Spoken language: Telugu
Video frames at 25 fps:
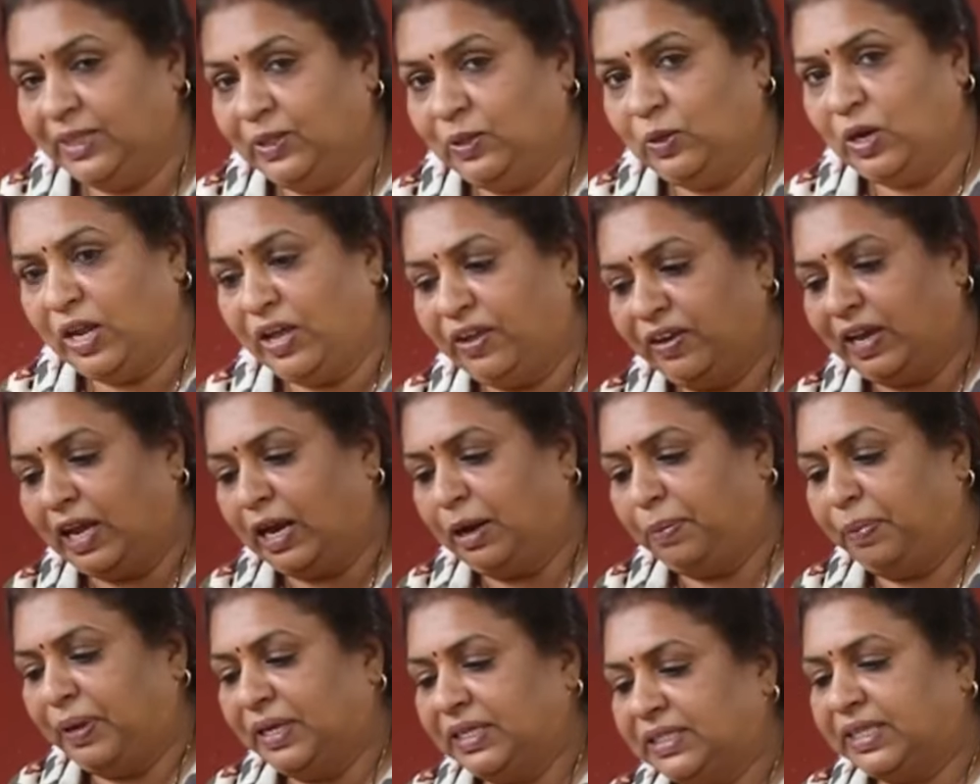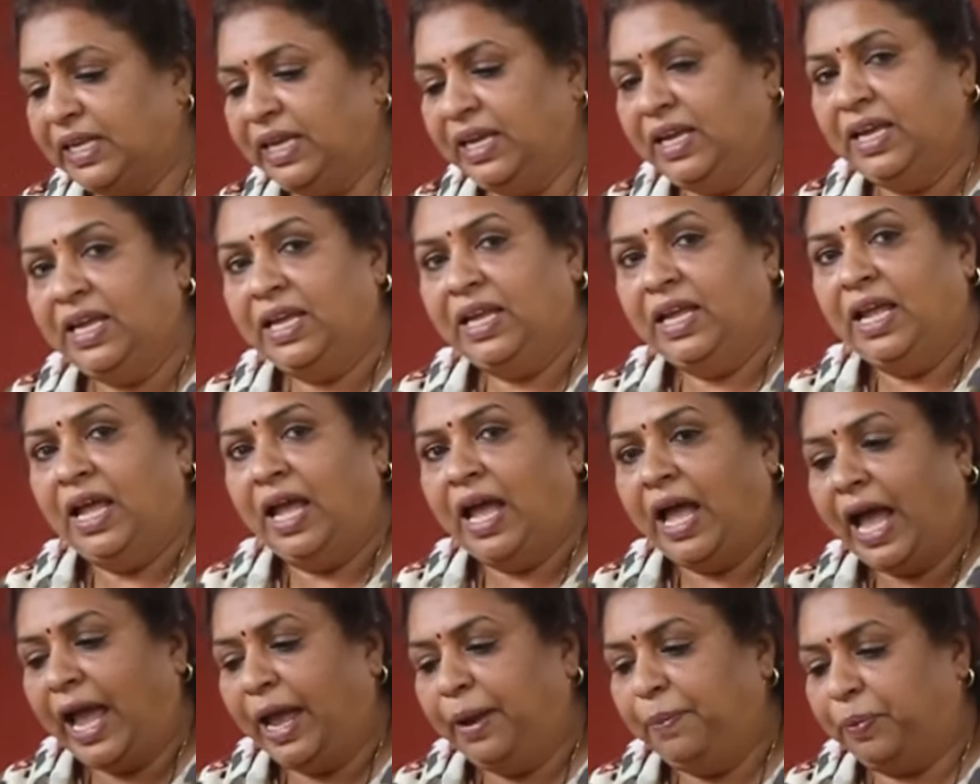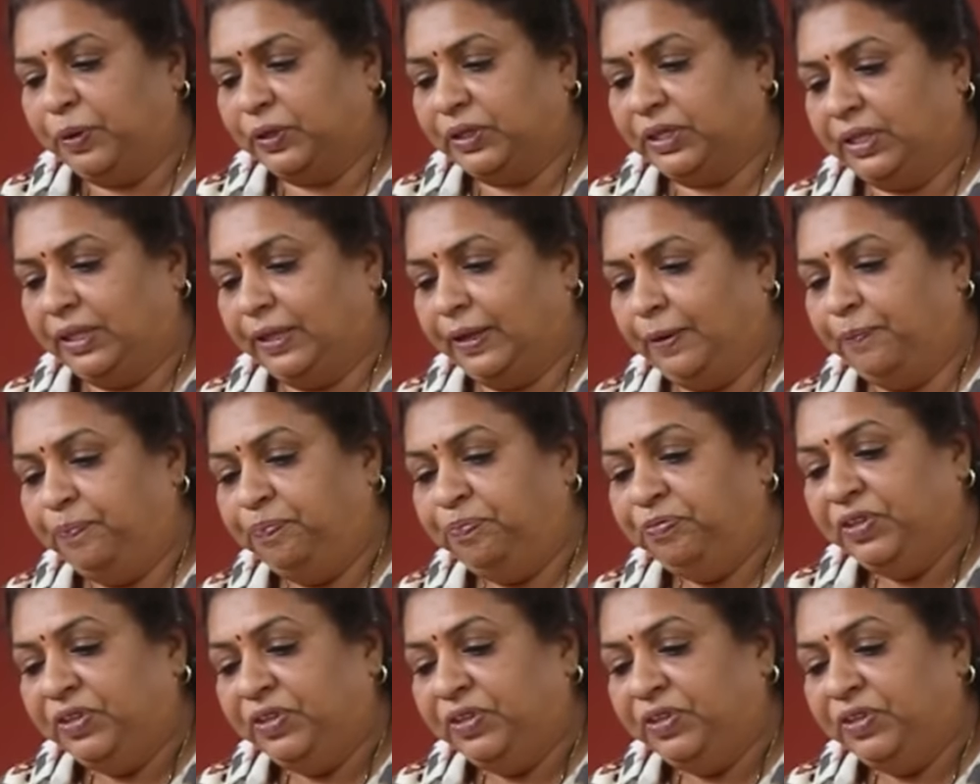ఇందులో అవి కలిపేస్తే అయిపోతుంది